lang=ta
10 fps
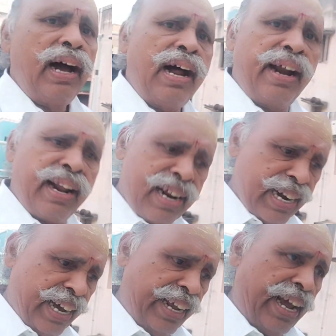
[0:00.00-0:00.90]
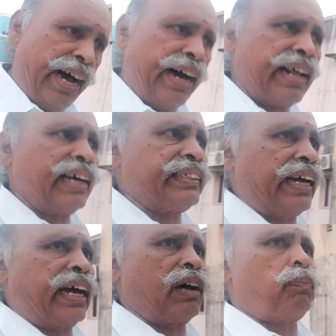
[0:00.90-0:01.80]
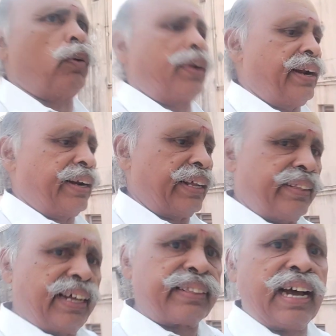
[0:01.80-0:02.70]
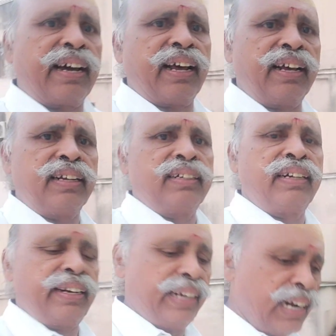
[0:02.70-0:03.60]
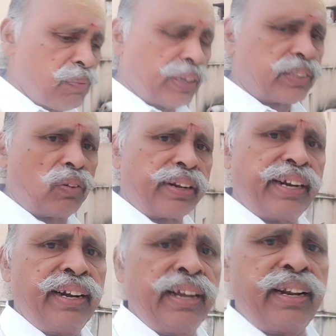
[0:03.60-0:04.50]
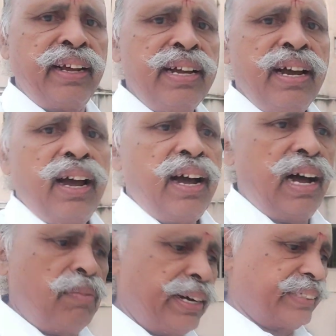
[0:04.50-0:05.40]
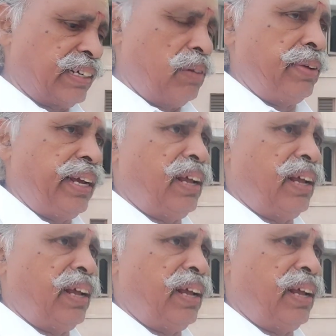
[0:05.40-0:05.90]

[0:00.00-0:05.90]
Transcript: ஆனால் நான் யாராக சேர போகிறேன்றது தான் தகராறுன்னார் என்னப்பா சொல்கிறேன்னாரு ஆமாம் சாமி